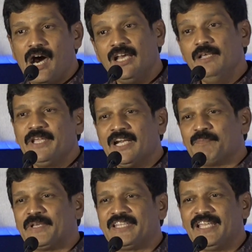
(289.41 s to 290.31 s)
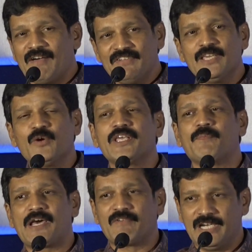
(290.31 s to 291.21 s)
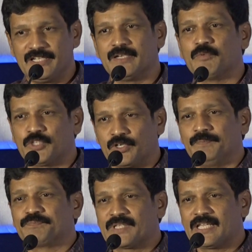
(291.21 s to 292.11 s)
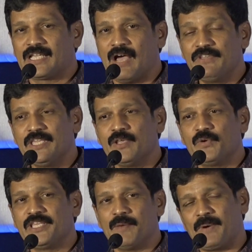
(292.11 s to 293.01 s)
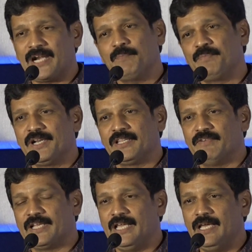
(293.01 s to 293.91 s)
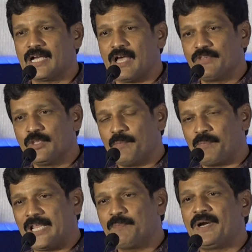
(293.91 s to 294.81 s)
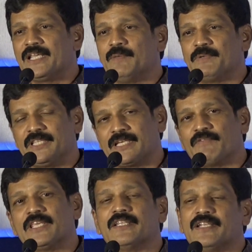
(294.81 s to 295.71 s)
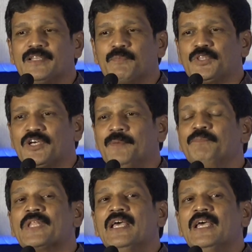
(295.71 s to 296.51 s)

ஆளுமைகளை பற்றி கவிஞருடைய பார்வையில் எழுதின புத்தகம் கவிஞருடைய படைப்புன்றது வேற கவிஞர் படைப்பாளிகளை பற்றி கவிஞர் எழுதின அந்த புத்தகம்